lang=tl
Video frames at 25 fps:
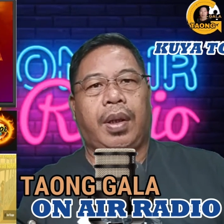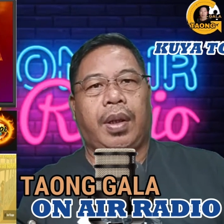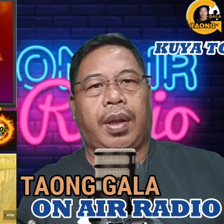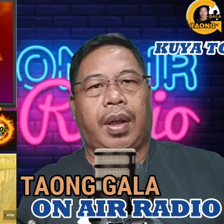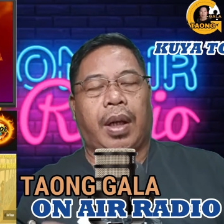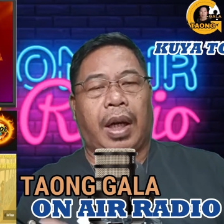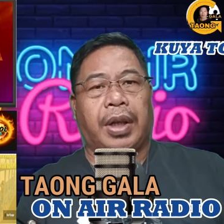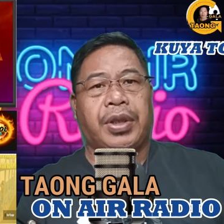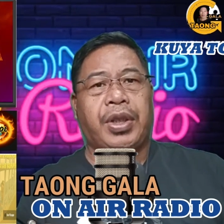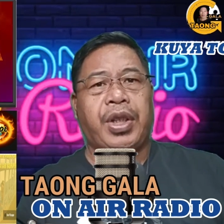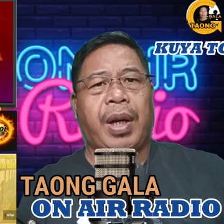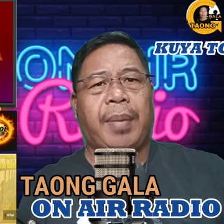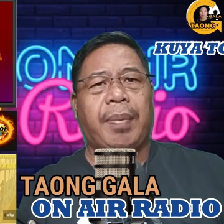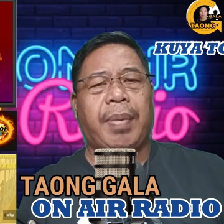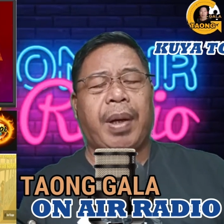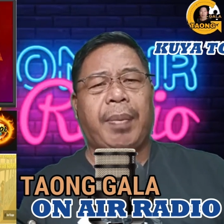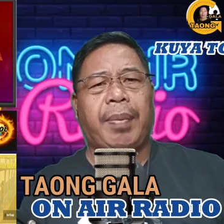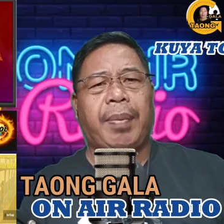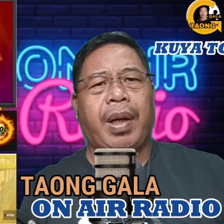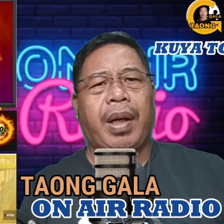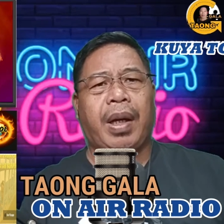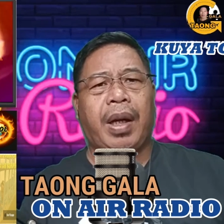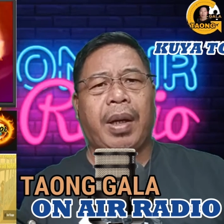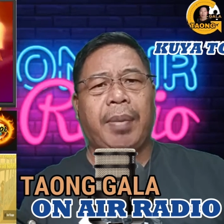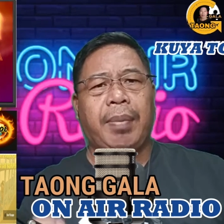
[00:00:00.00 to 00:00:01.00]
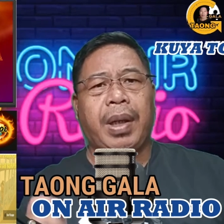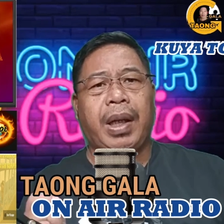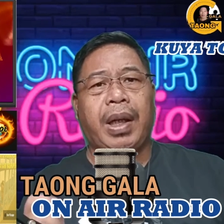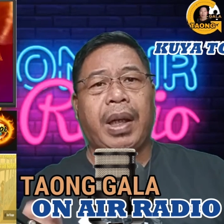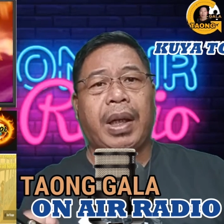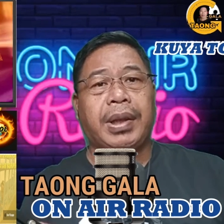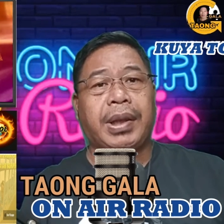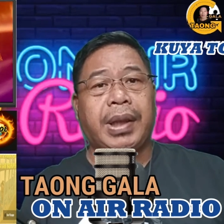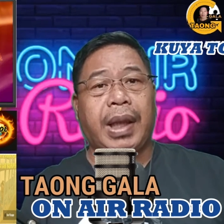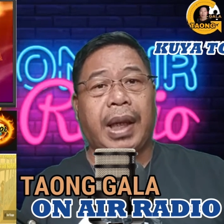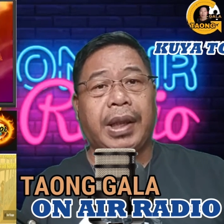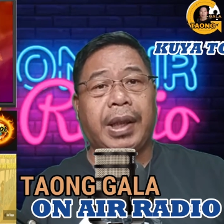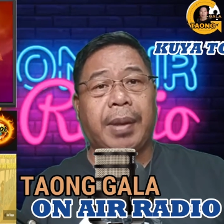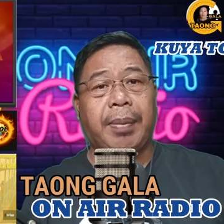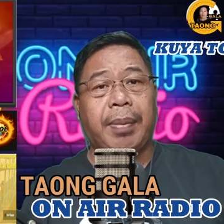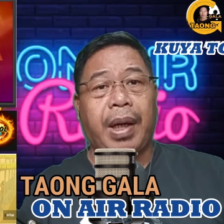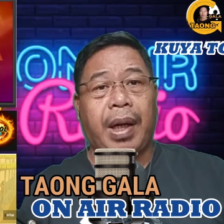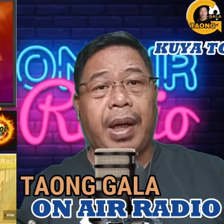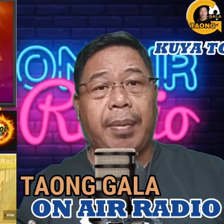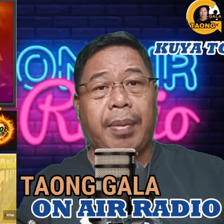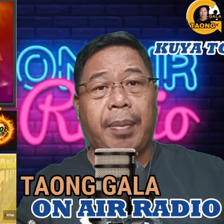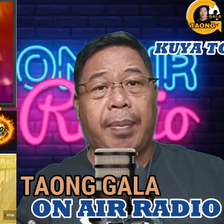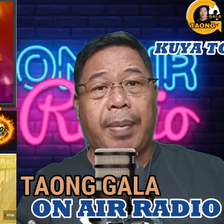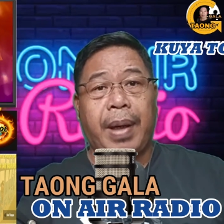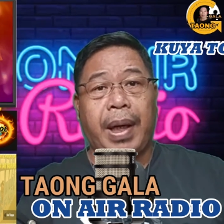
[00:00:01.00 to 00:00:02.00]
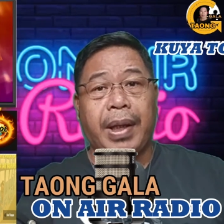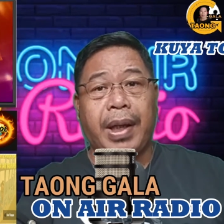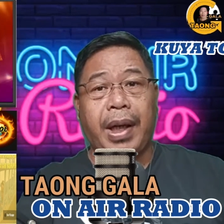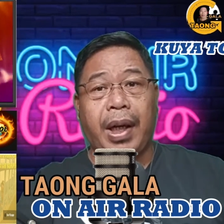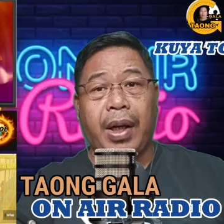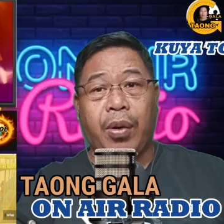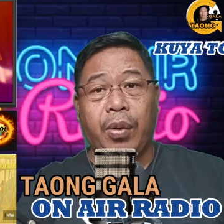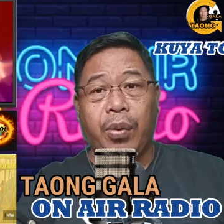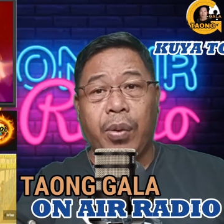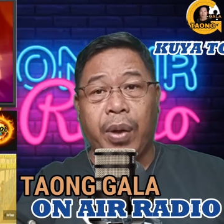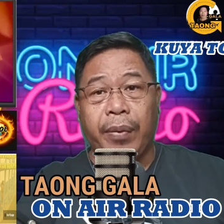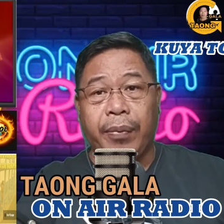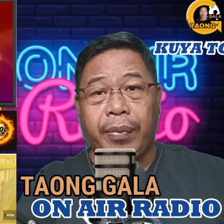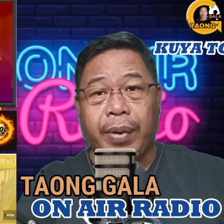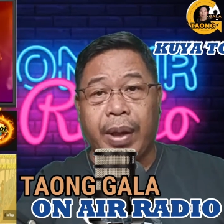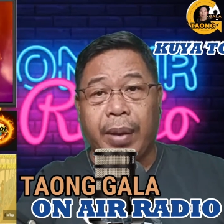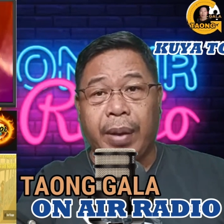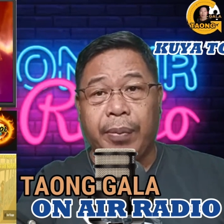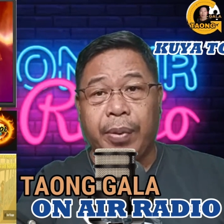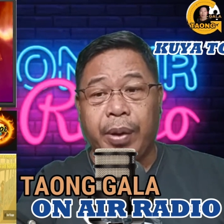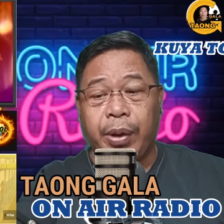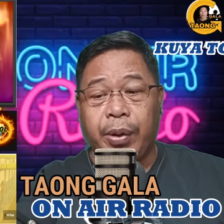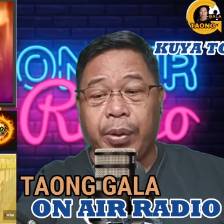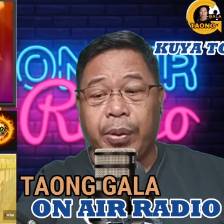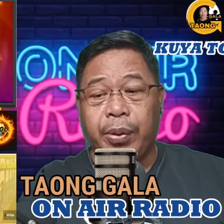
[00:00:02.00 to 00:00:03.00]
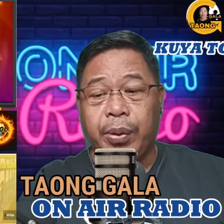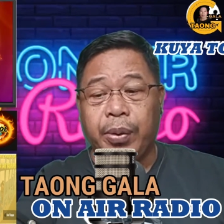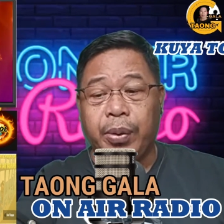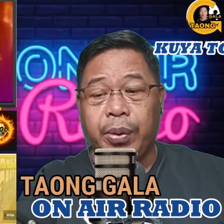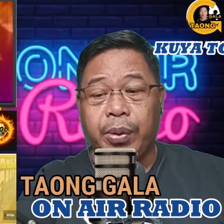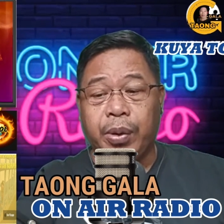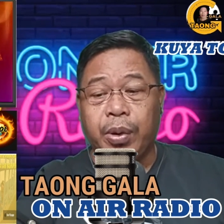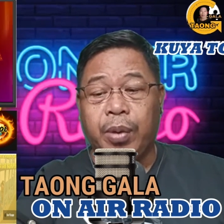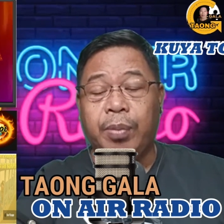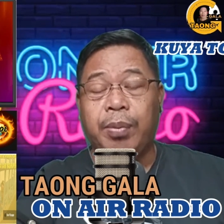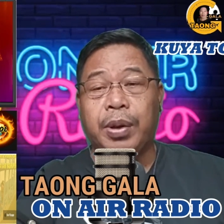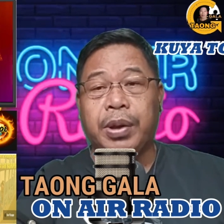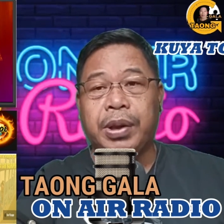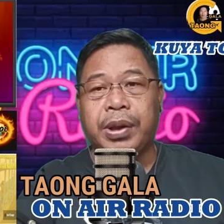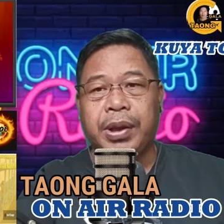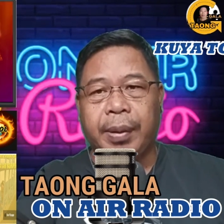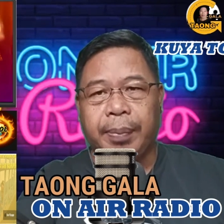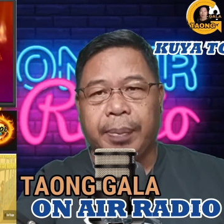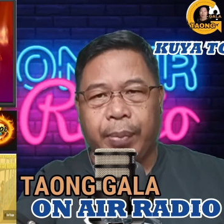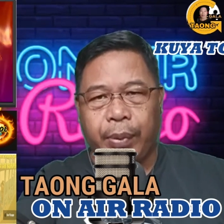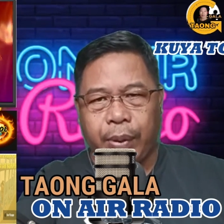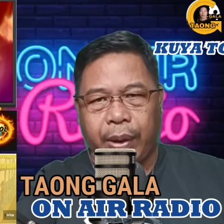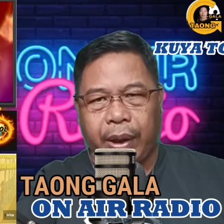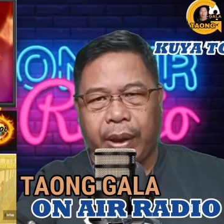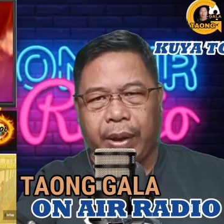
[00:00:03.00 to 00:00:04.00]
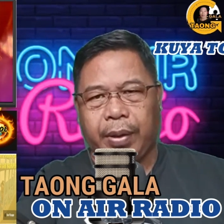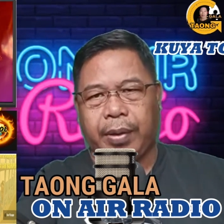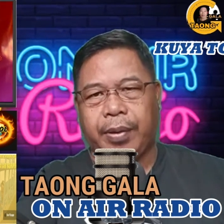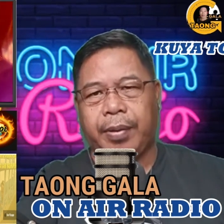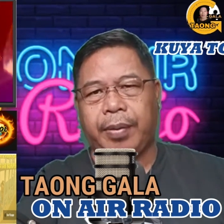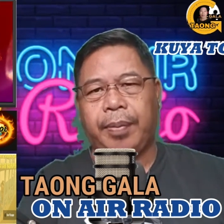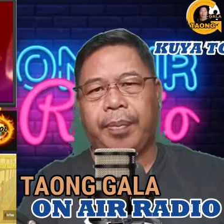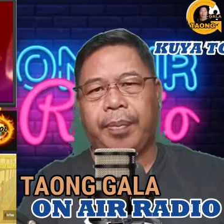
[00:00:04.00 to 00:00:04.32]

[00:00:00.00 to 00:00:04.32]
At syempre mga kaibigan sa ating mga kababayang OFW, kumusta po kayo?